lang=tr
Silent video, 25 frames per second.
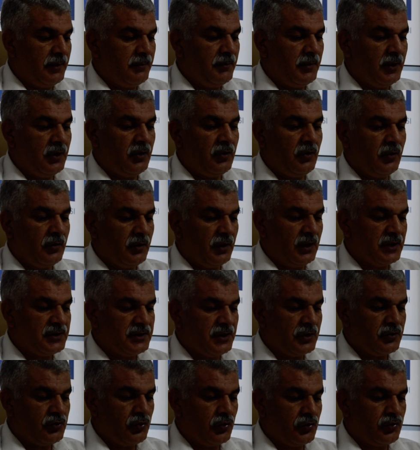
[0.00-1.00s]

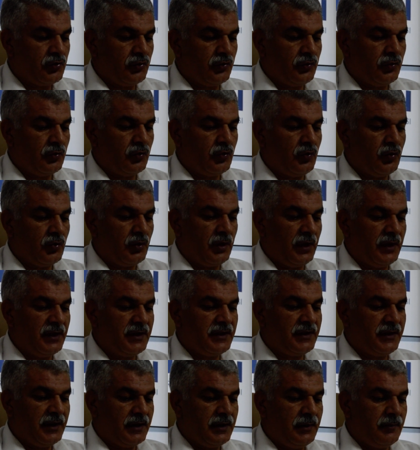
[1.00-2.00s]
Milyonlarca çocuğun
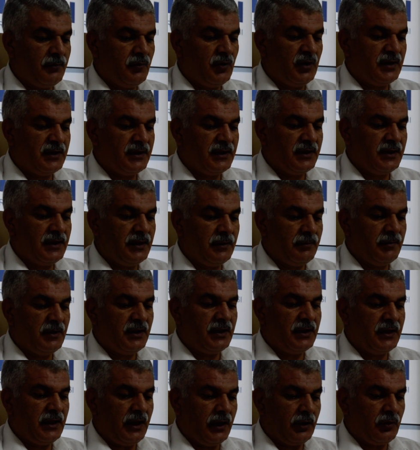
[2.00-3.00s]
Kur'an-ı Kerim ve dini
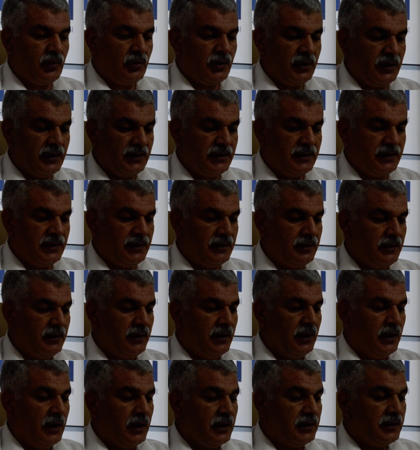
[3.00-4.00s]
bilgiler öğrendiği
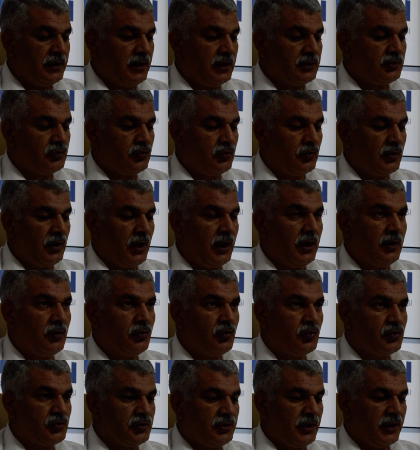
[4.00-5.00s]
yaz
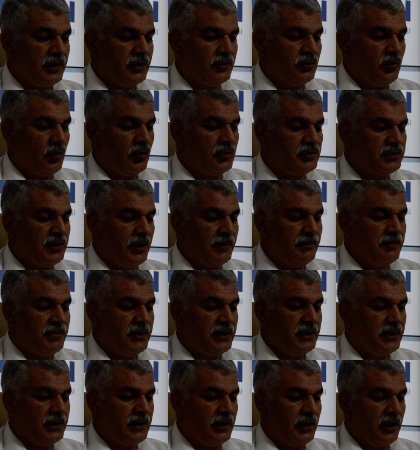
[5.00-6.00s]
Kur'an kursları 90
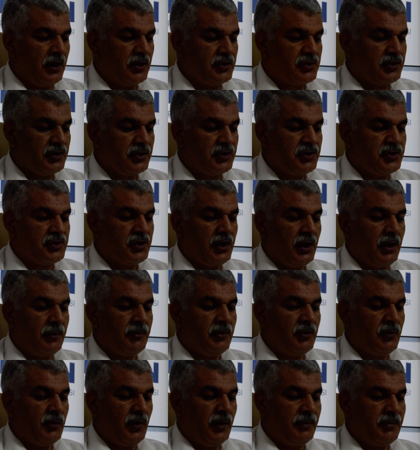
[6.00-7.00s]
bini aşkın
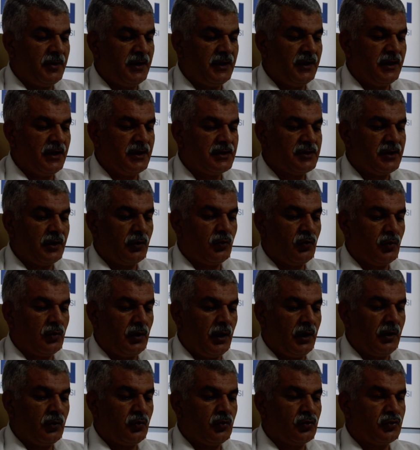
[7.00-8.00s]
cami ve binlerce
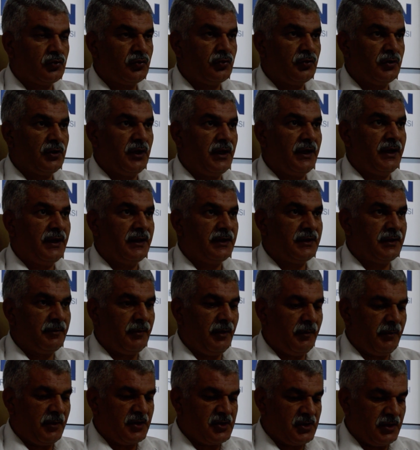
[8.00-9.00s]
Kur'an kursunda
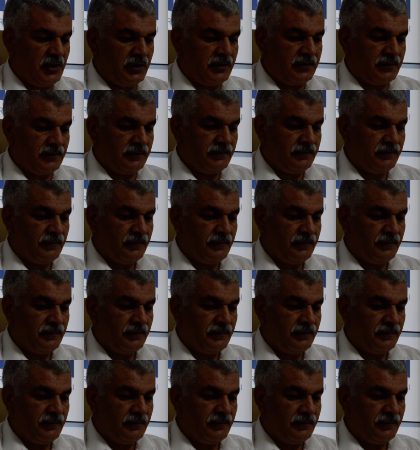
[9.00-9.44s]
eğitime başladı.